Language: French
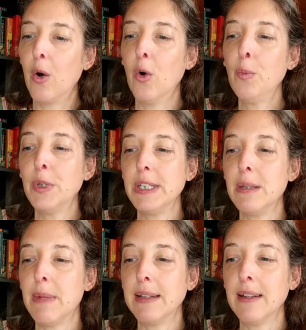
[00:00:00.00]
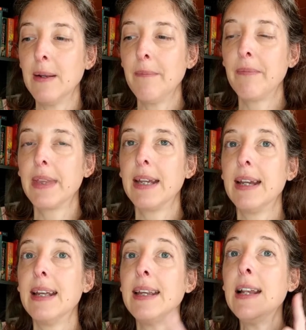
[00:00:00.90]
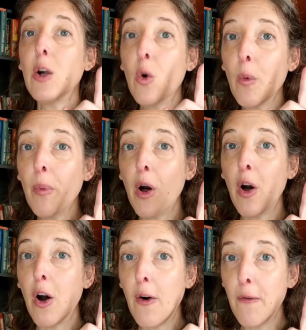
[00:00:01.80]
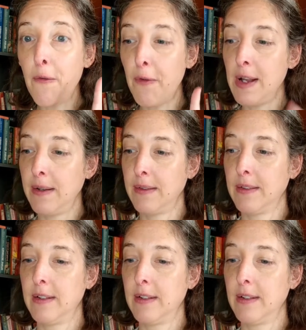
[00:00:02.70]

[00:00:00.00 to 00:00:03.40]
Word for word: Au petit matin, il comprend enfin